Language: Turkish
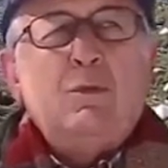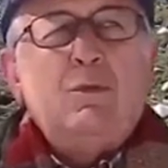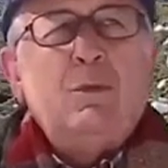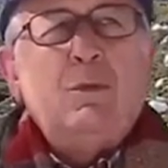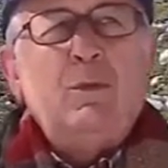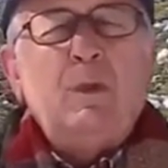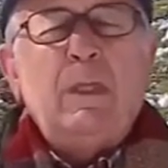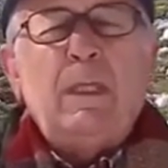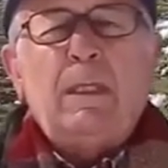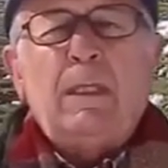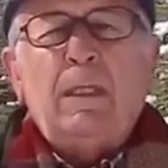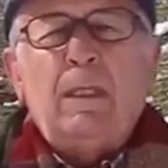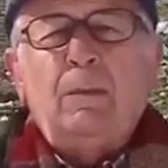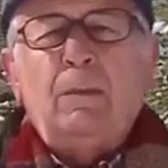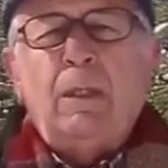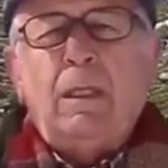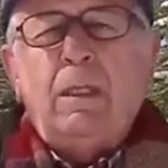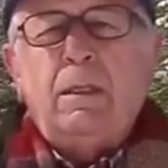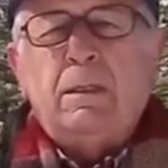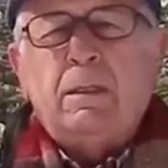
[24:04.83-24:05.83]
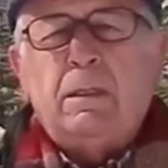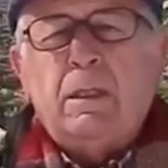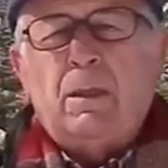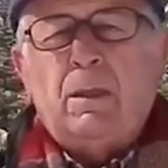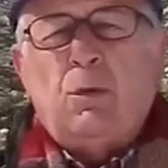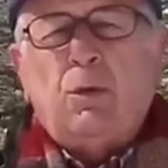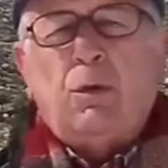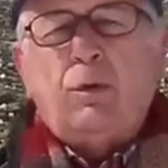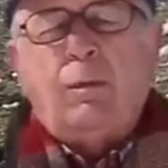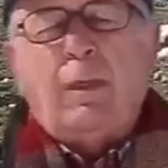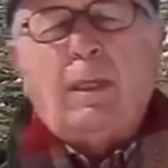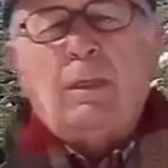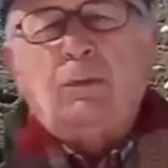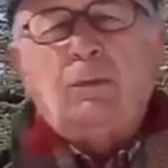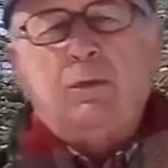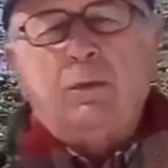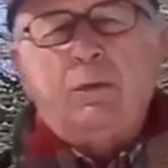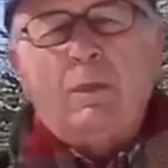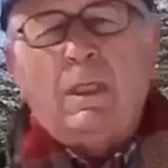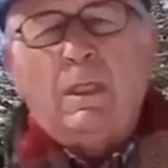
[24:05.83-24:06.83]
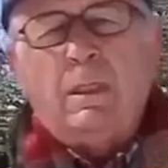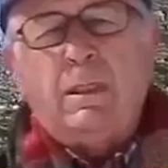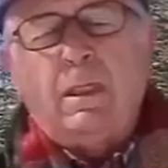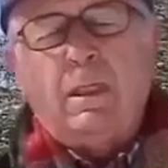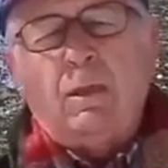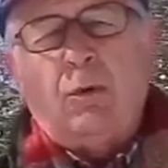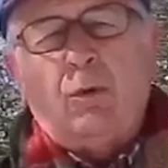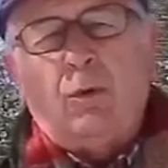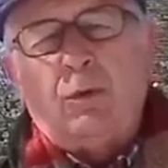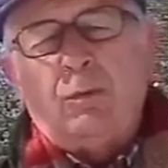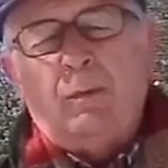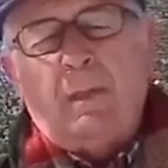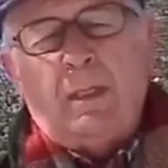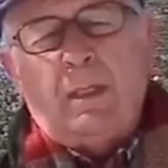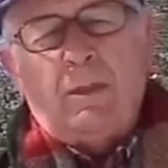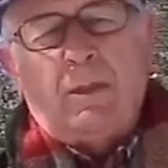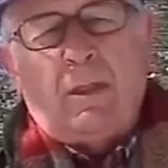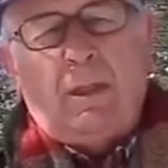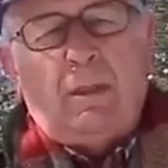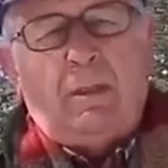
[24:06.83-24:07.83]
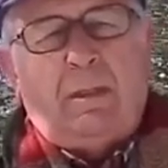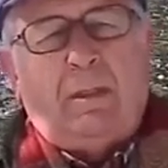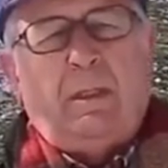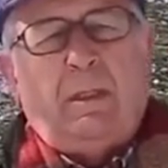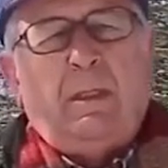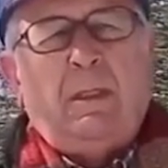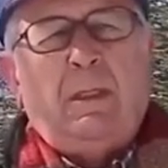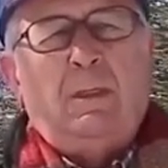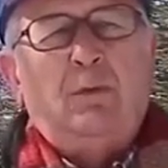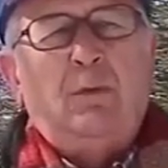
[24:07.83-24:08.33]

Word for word: Cumhuriyetle birlikte orman Türkiye'de ormancılık